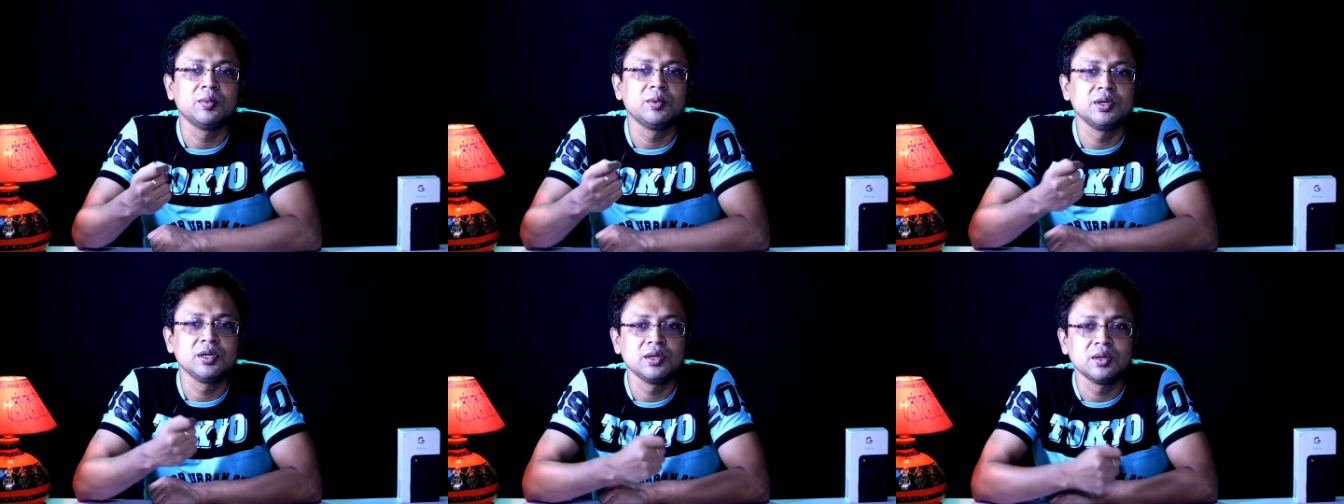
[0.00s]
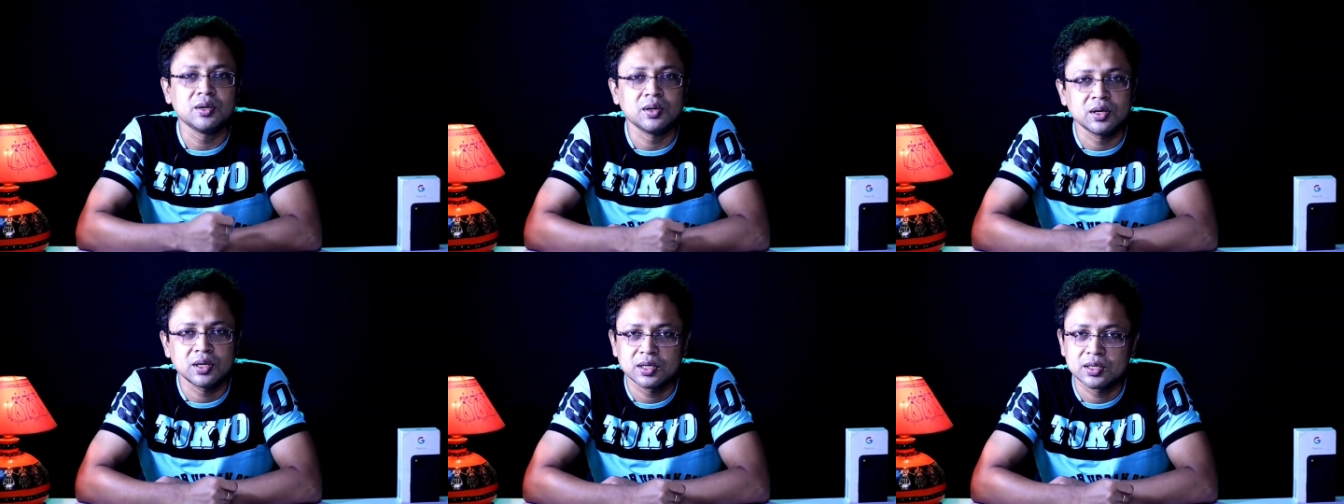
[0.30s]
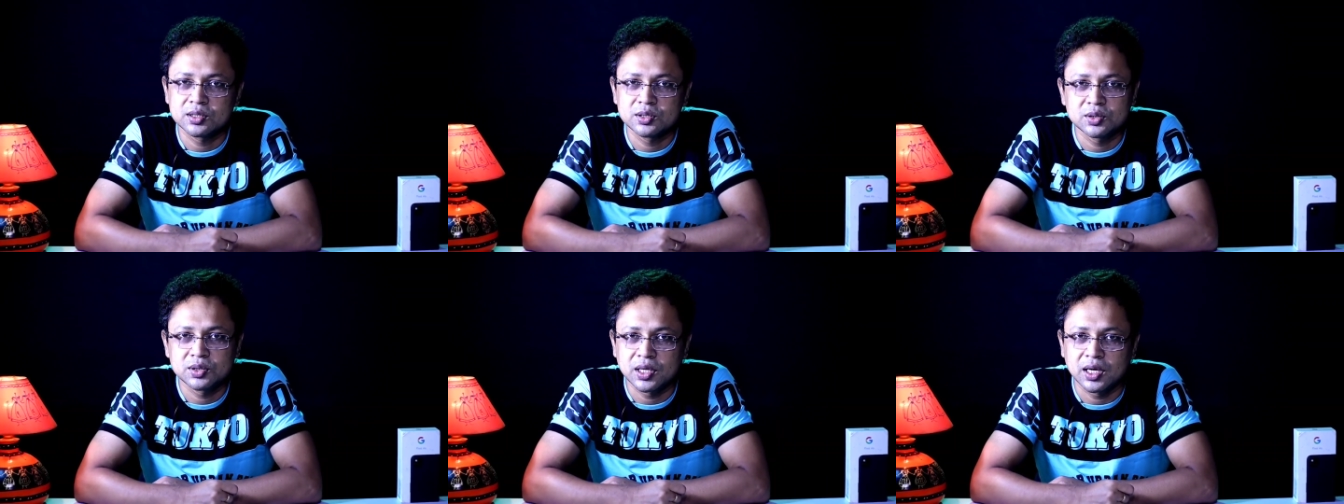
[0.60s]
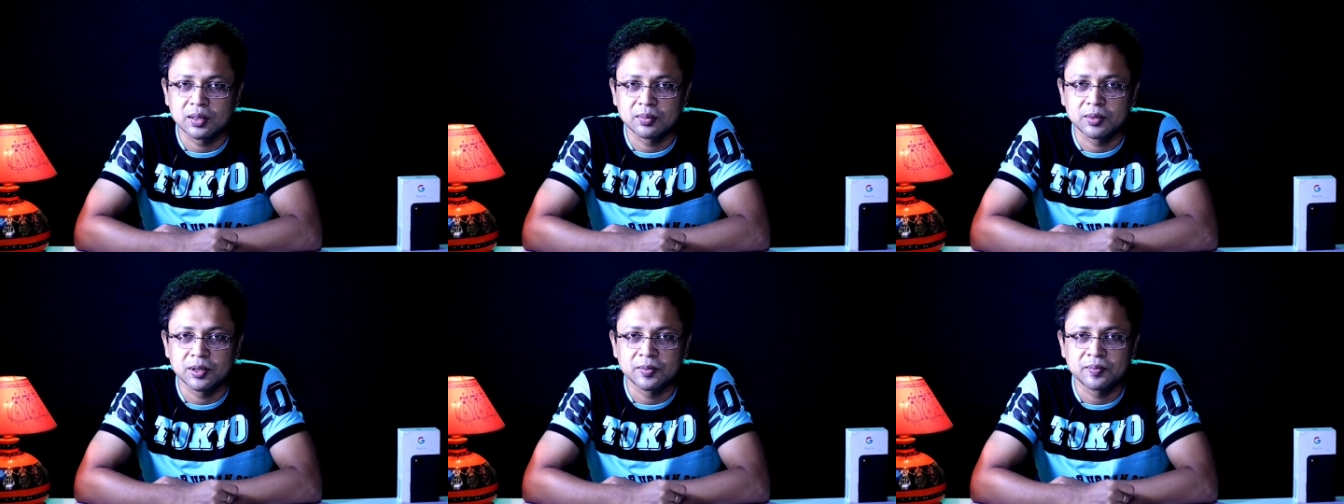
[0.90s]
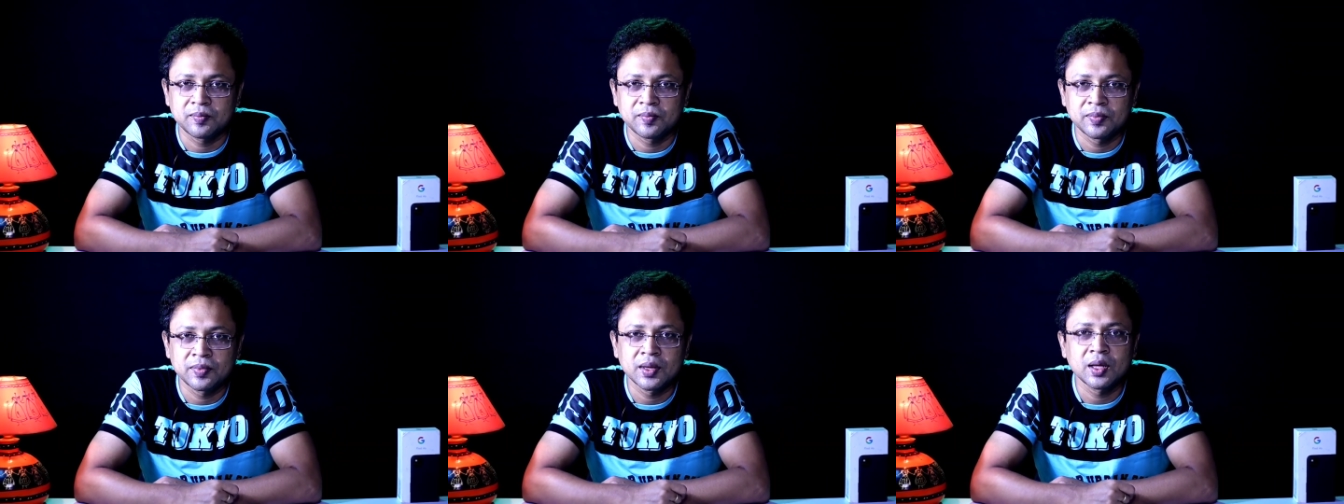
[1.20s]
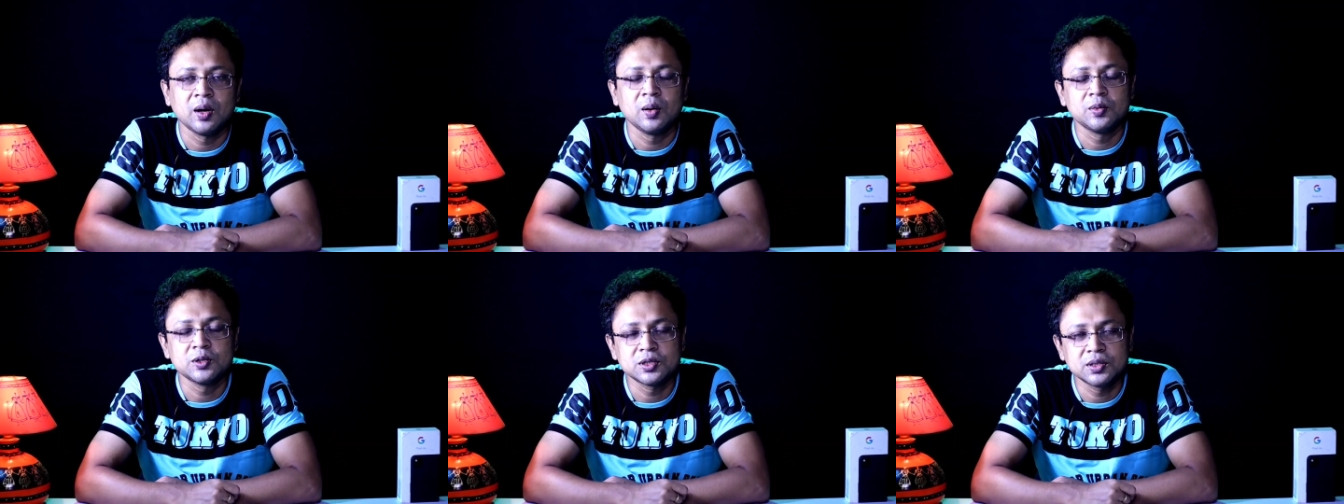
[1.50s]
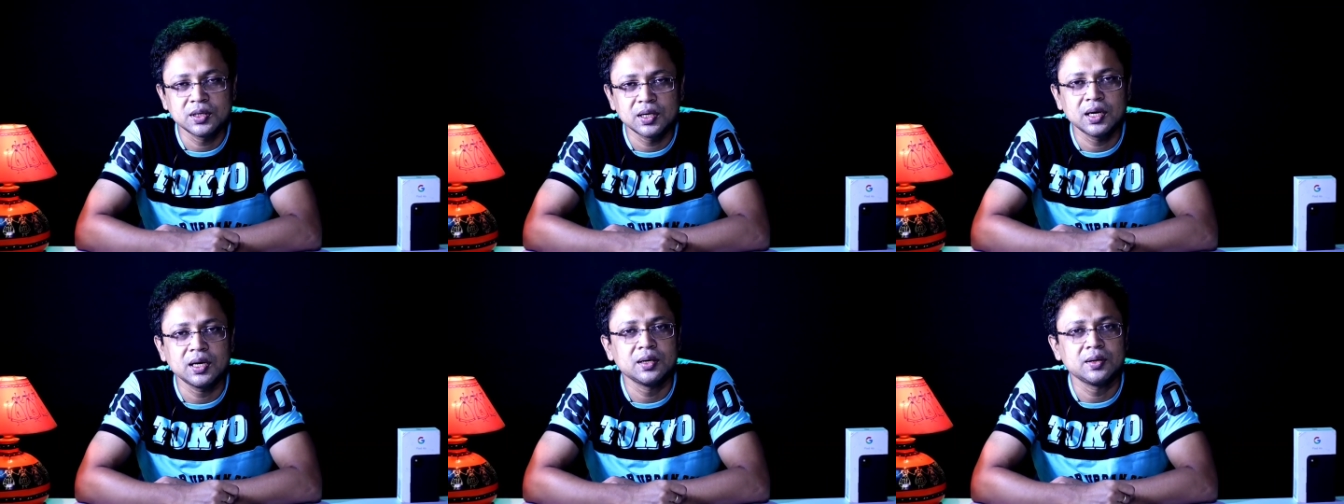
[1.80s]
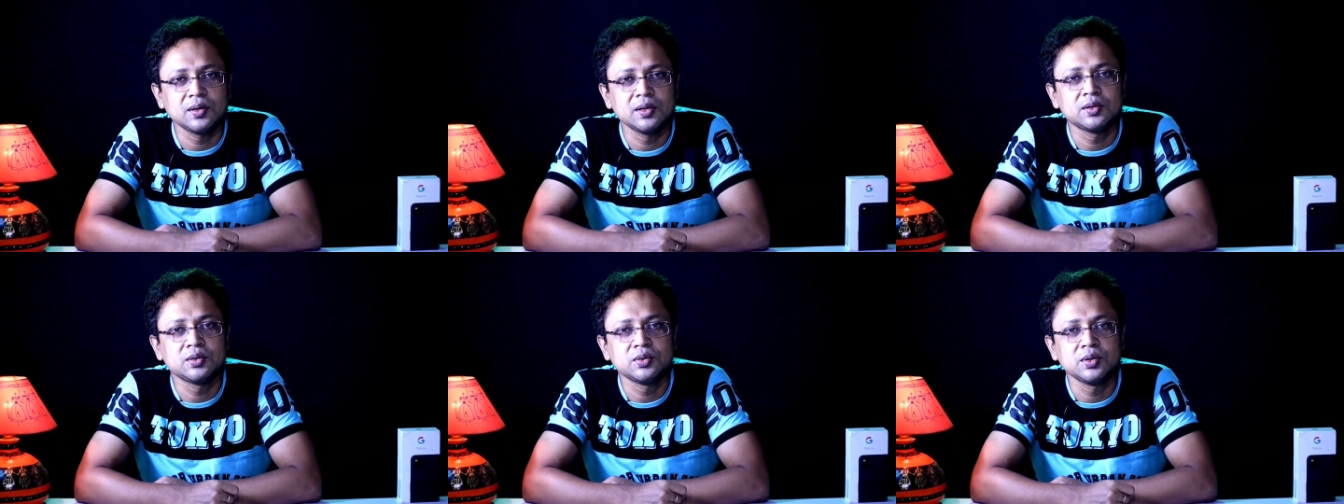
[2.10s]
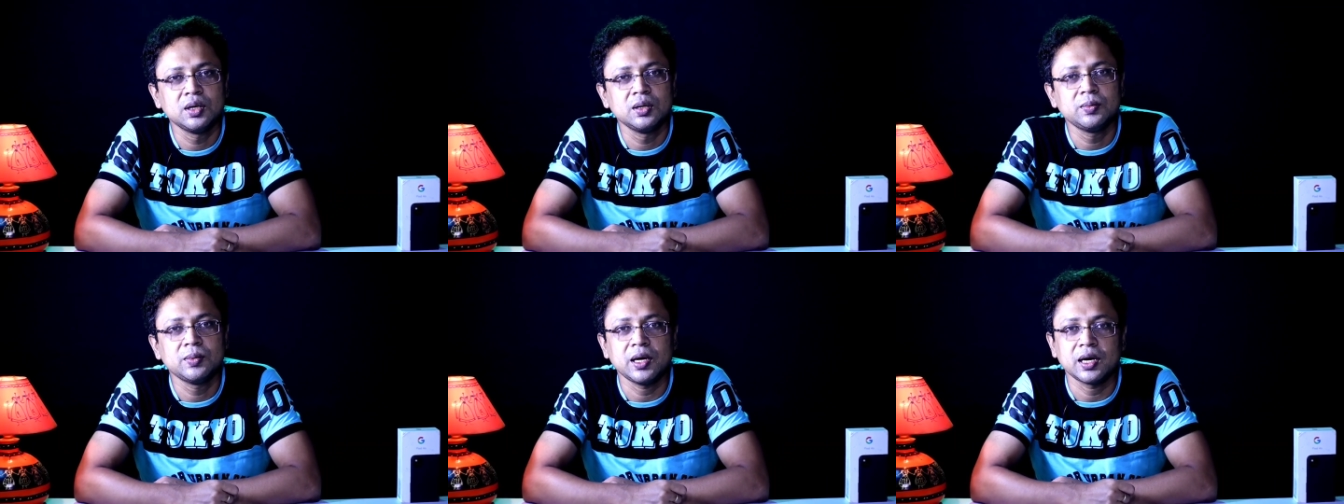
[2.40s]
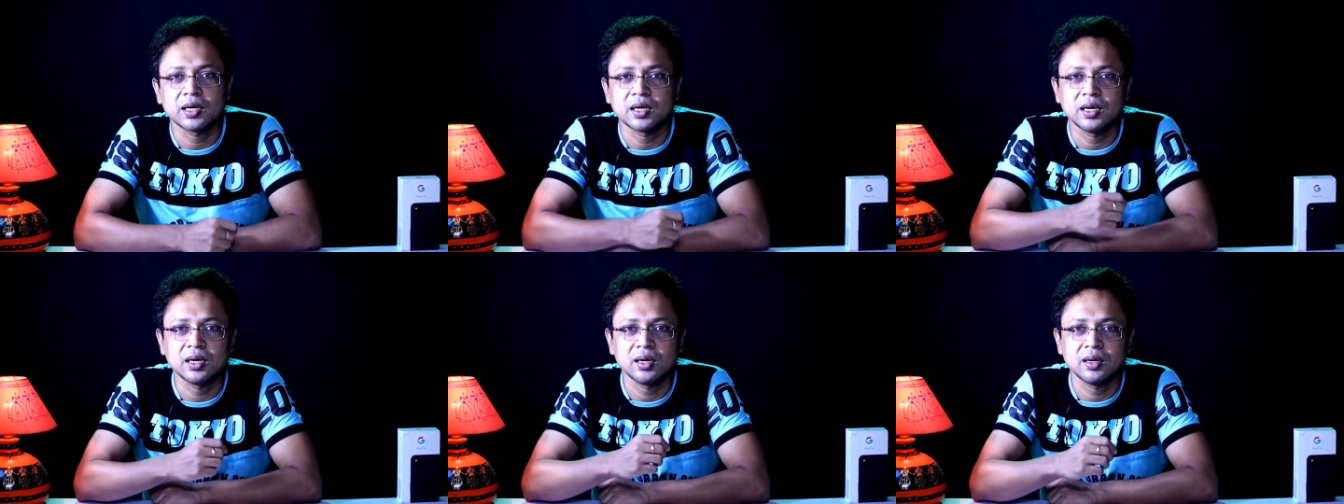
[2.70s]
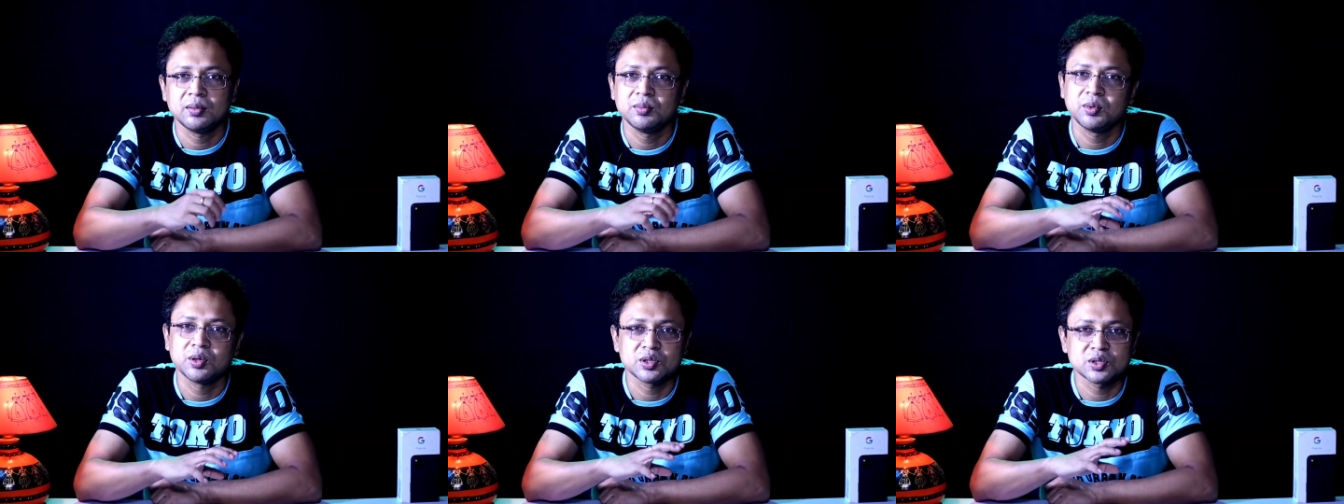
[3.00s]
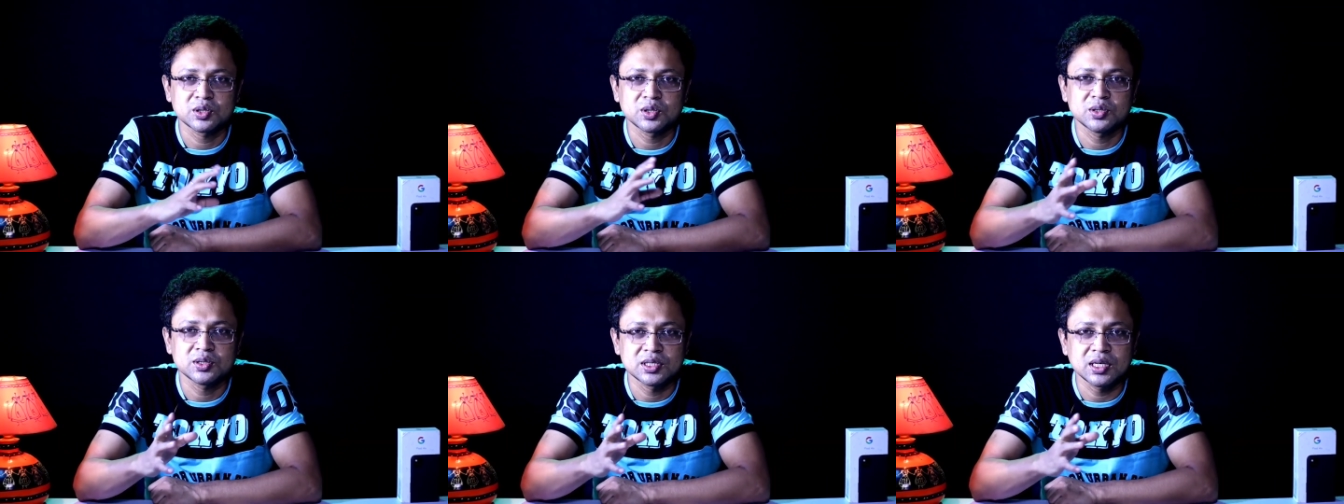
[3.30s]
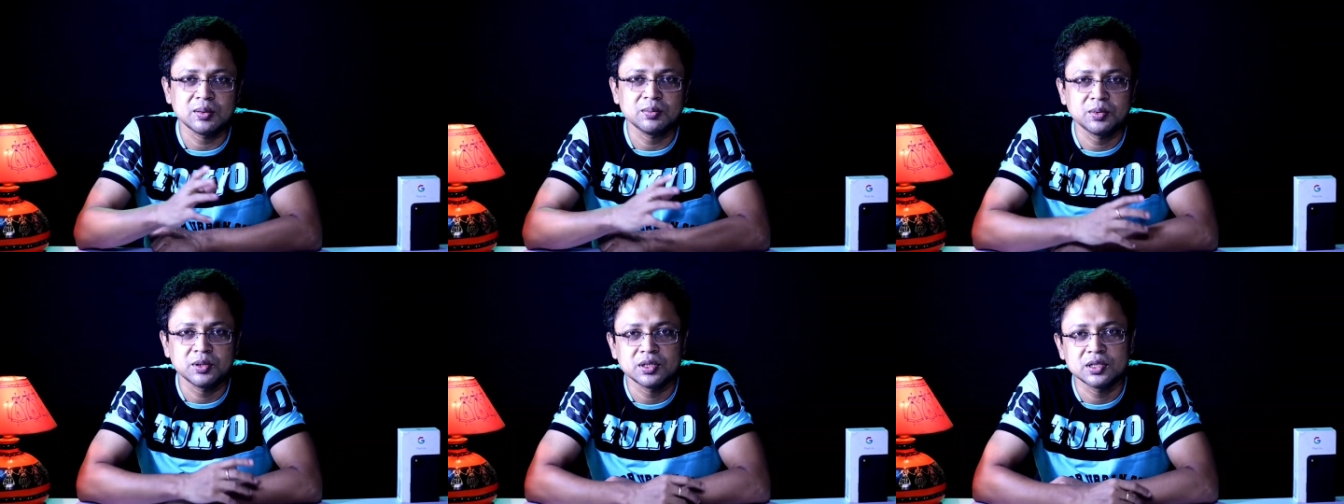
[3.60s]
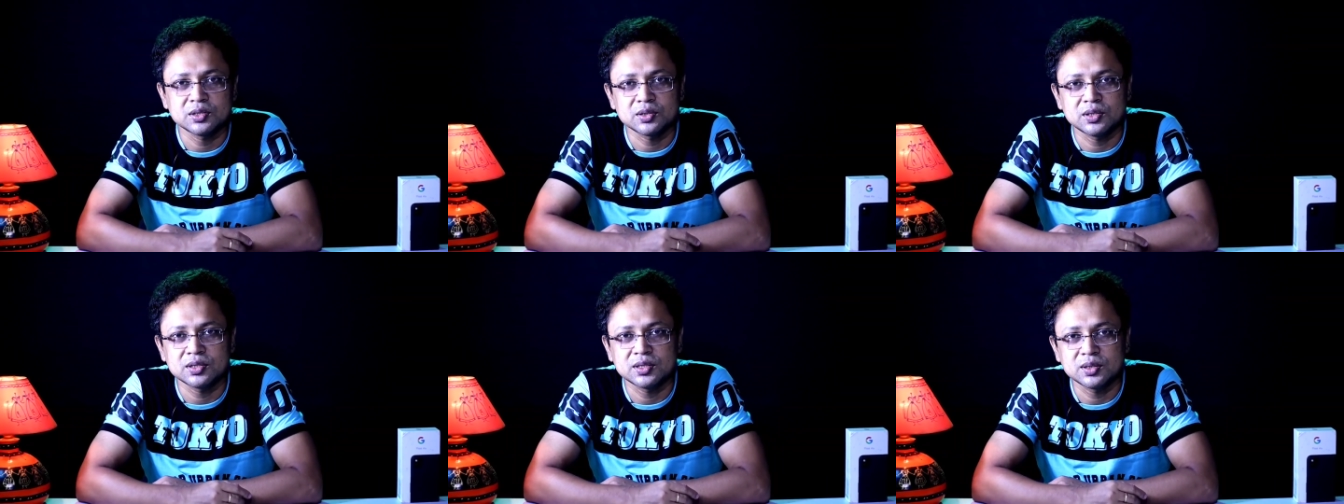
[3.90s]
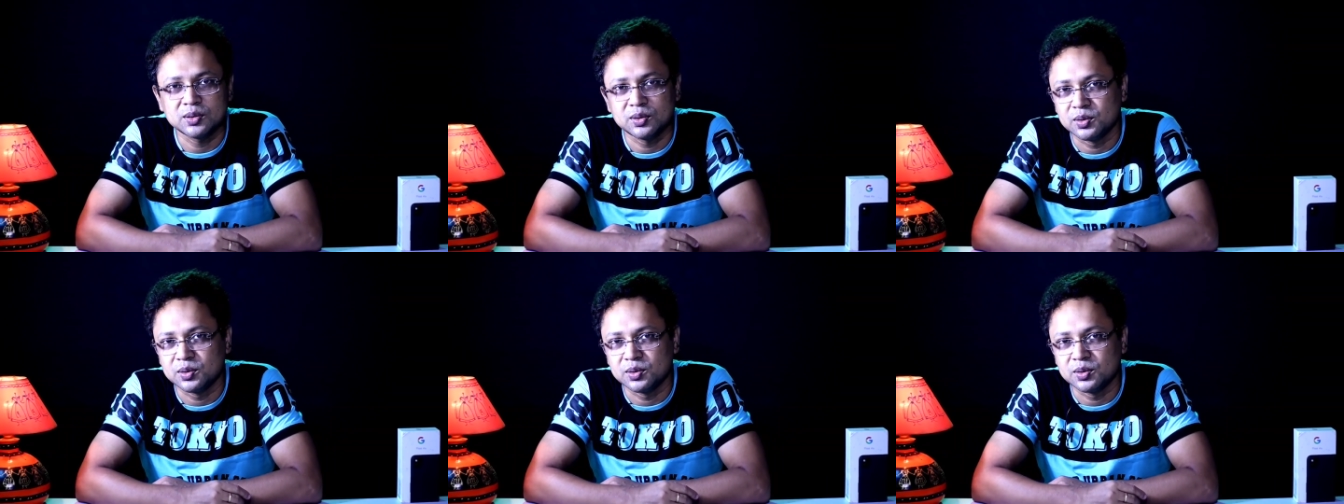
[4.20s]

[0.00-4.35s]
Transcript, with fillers: অভাবনীয় অনেক কিছু থাকবে অবশ্যই অ্যান্ড্রয়েড টুয়েলভ একটা বড় সড়ো জাম্প হতে